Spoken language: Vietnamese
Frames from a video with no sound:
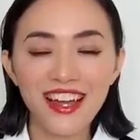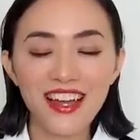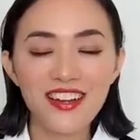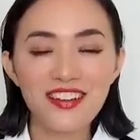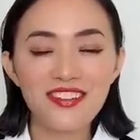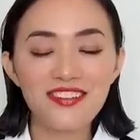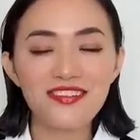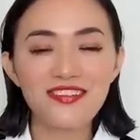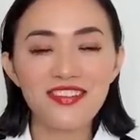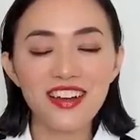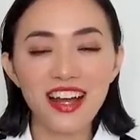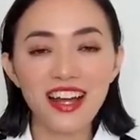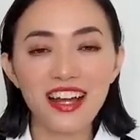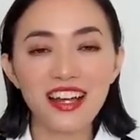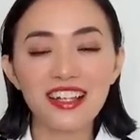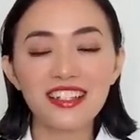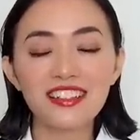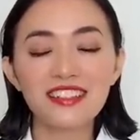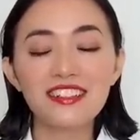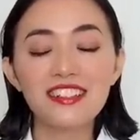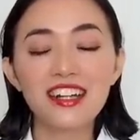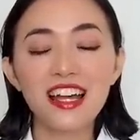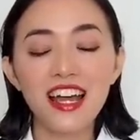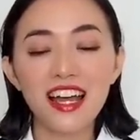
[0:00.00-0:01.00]
và cái
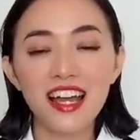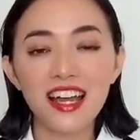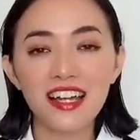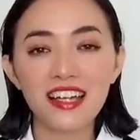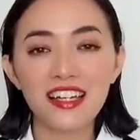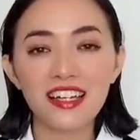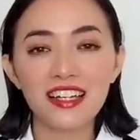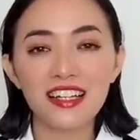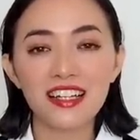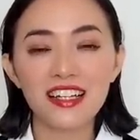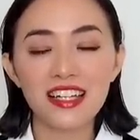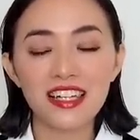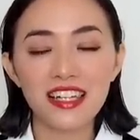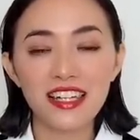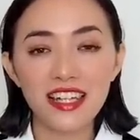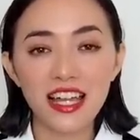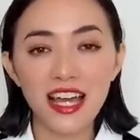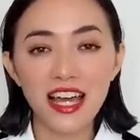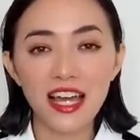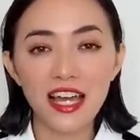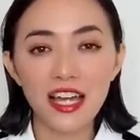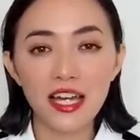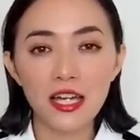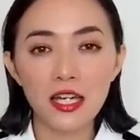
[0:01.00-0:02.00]
thứ hai
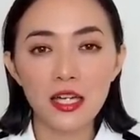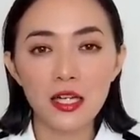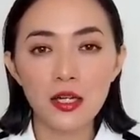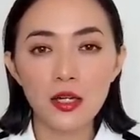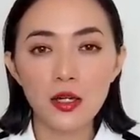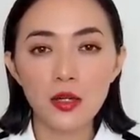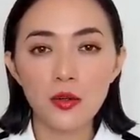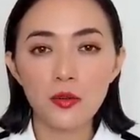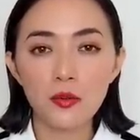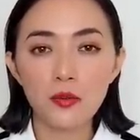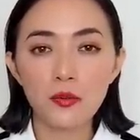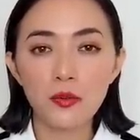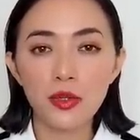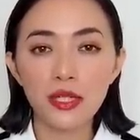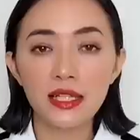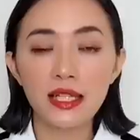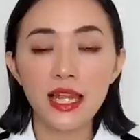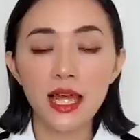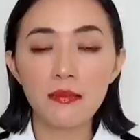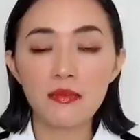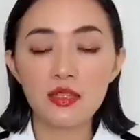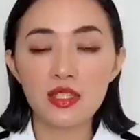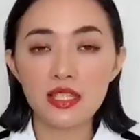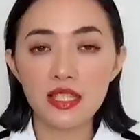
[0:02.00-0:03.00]
là mình
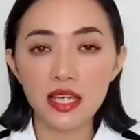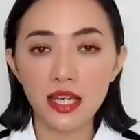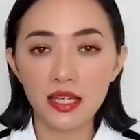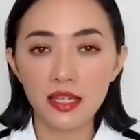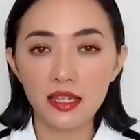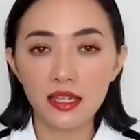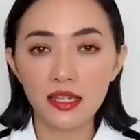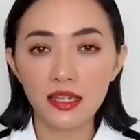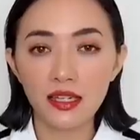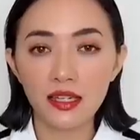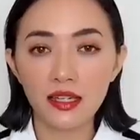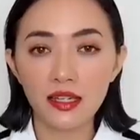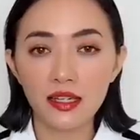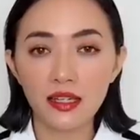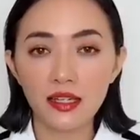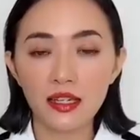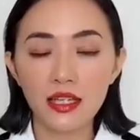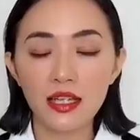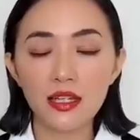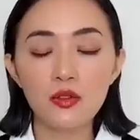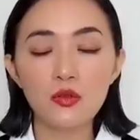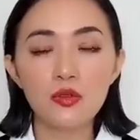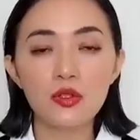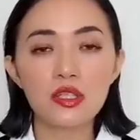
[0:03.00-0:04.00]
làm sạch
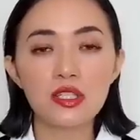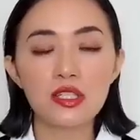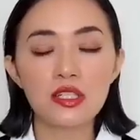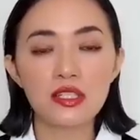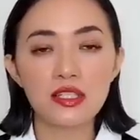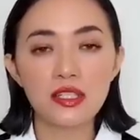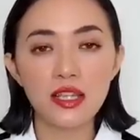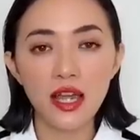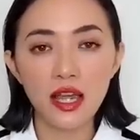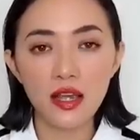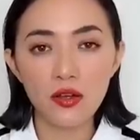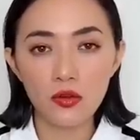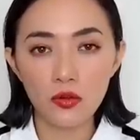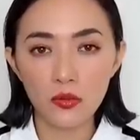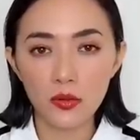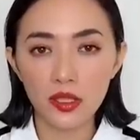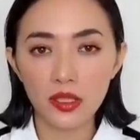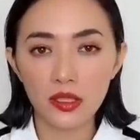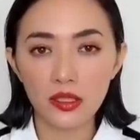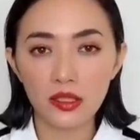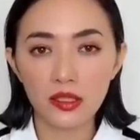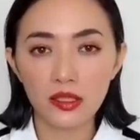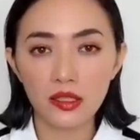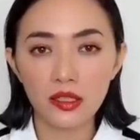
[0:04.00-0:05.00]
cái luân xa của
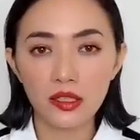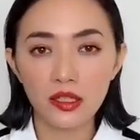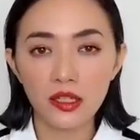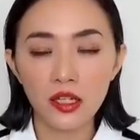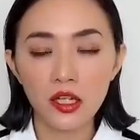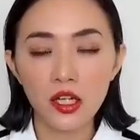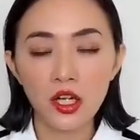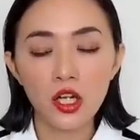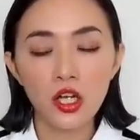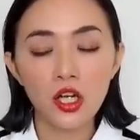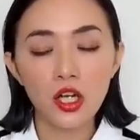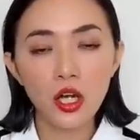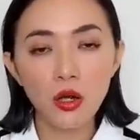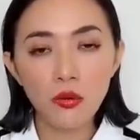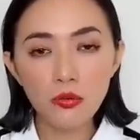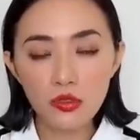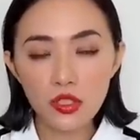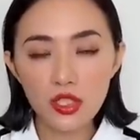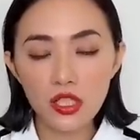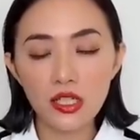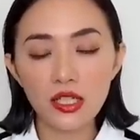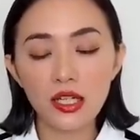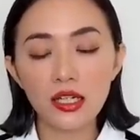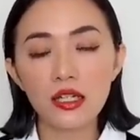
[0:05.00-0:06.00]
mình không
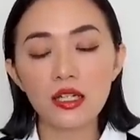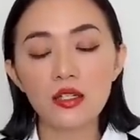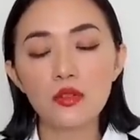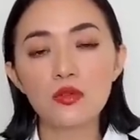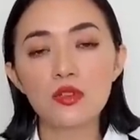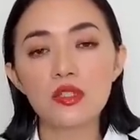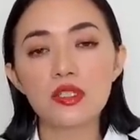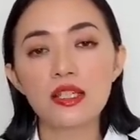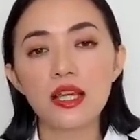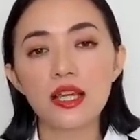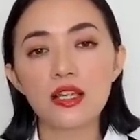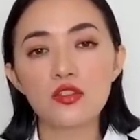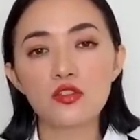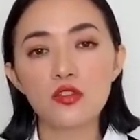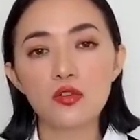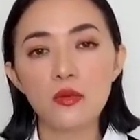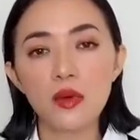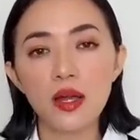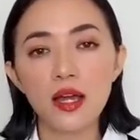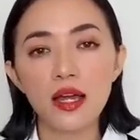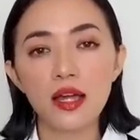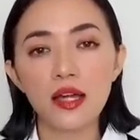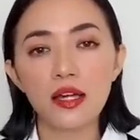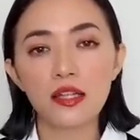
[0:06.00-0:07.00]
chỉ là cái luân xa số
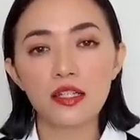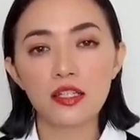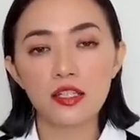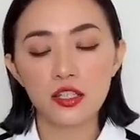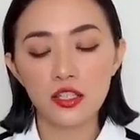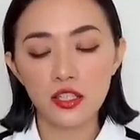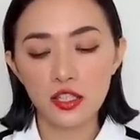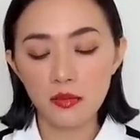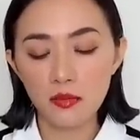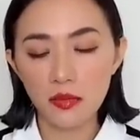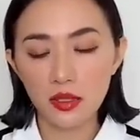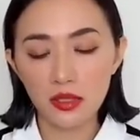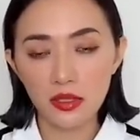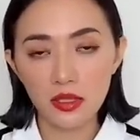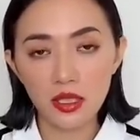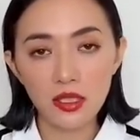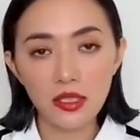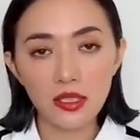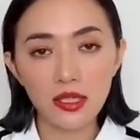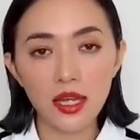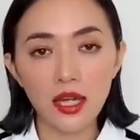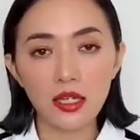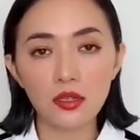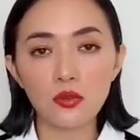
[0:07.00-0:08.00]
3 nhưng mà
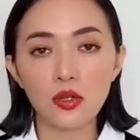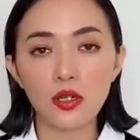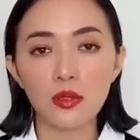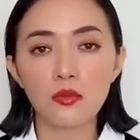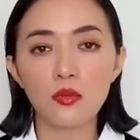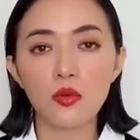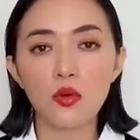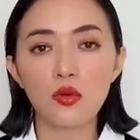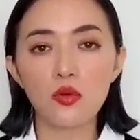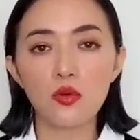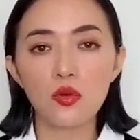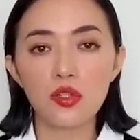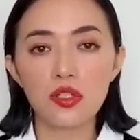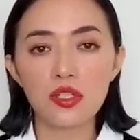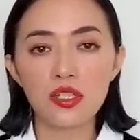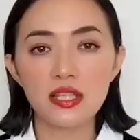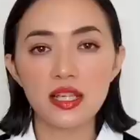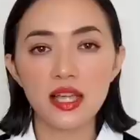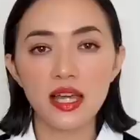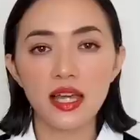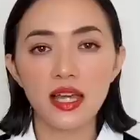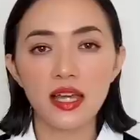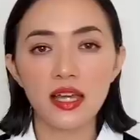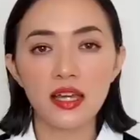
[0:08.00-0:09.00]
tất cả toàn bộ luân
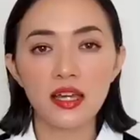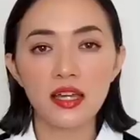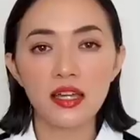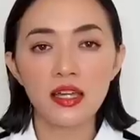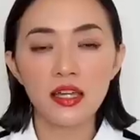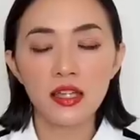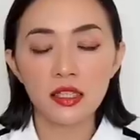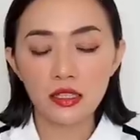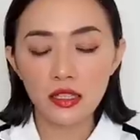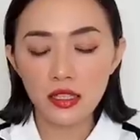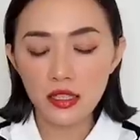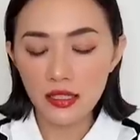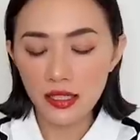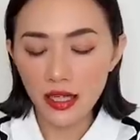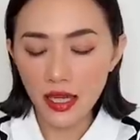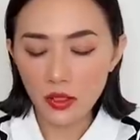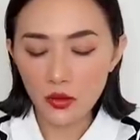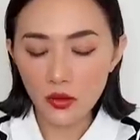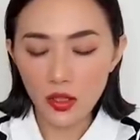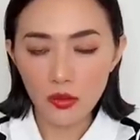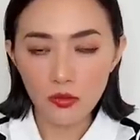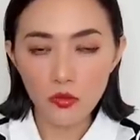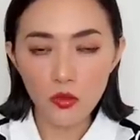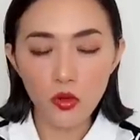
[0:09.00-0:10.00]
xa tất cả
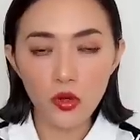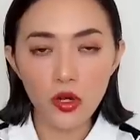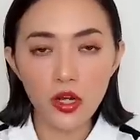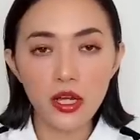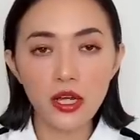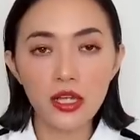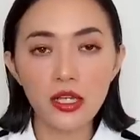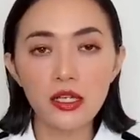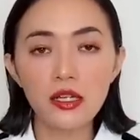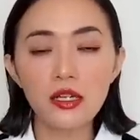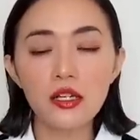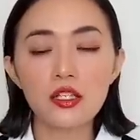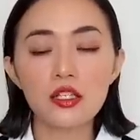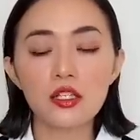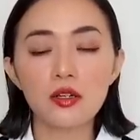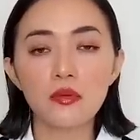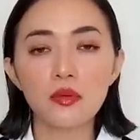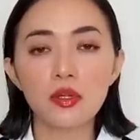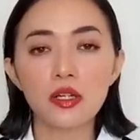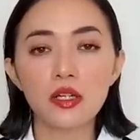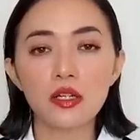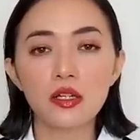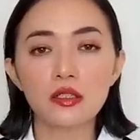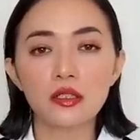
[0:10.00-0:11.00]
toàn bộ khí trong
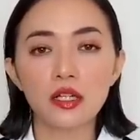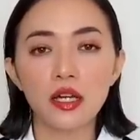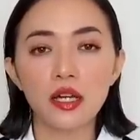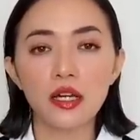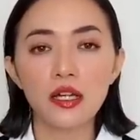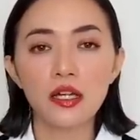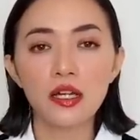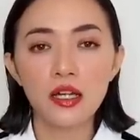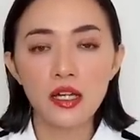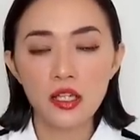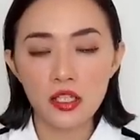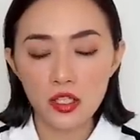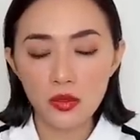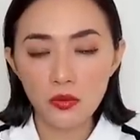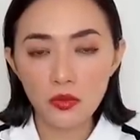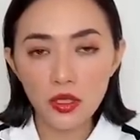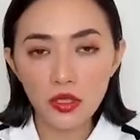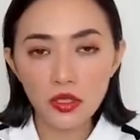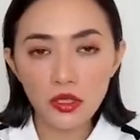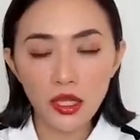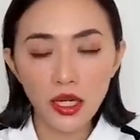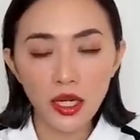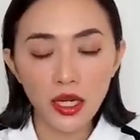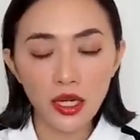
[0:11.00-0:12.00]
cái cơ thể trong
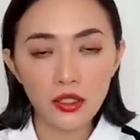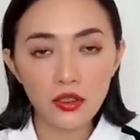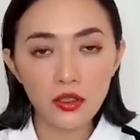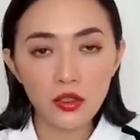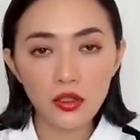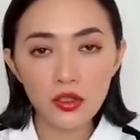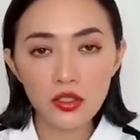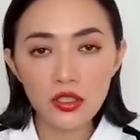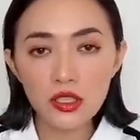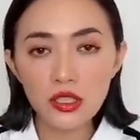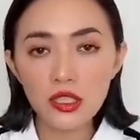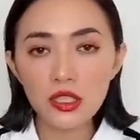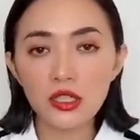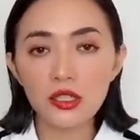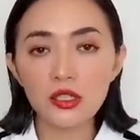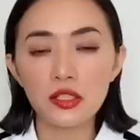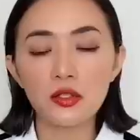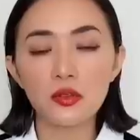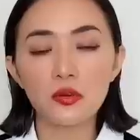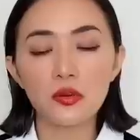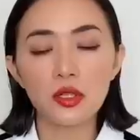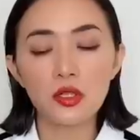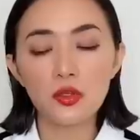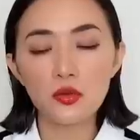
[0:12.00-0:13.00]
cơ thể nó có rất là
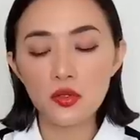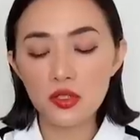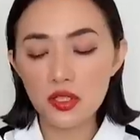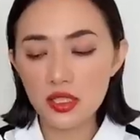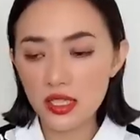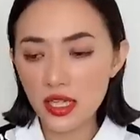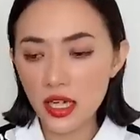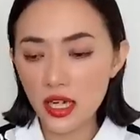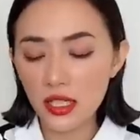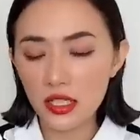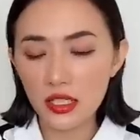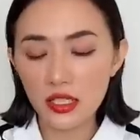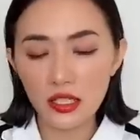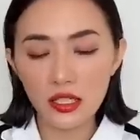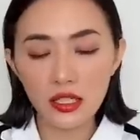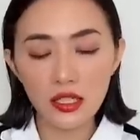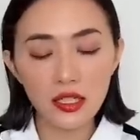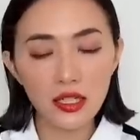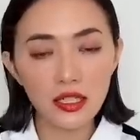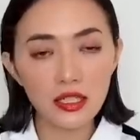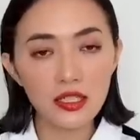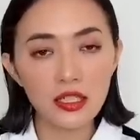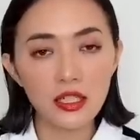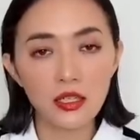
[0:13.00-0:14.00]
nhiều cái luân xa những cái,
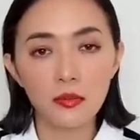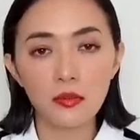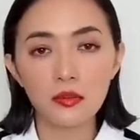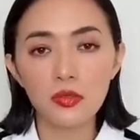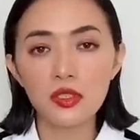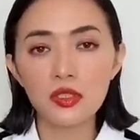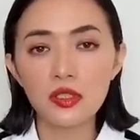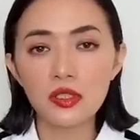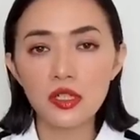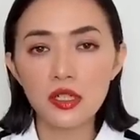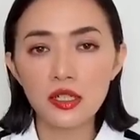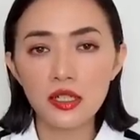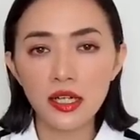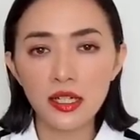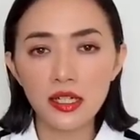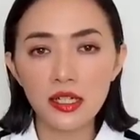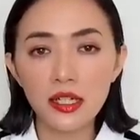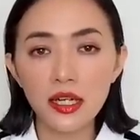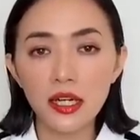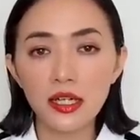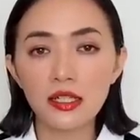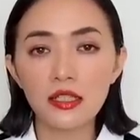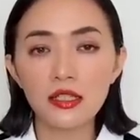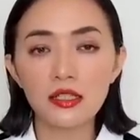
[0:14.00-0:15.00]
cái điểm những cái
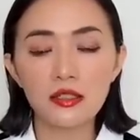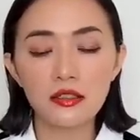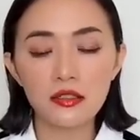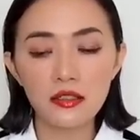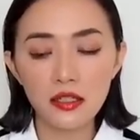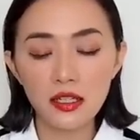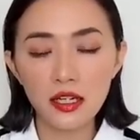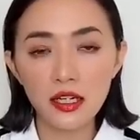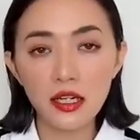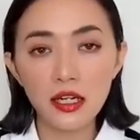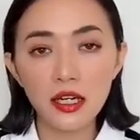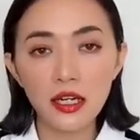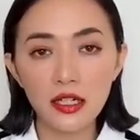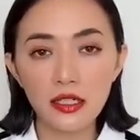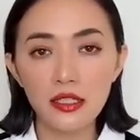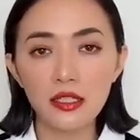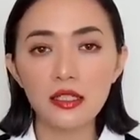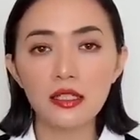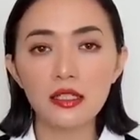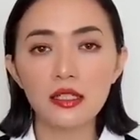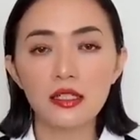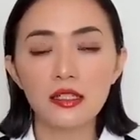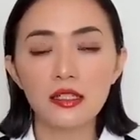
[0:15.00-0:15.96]
kênh những cái khí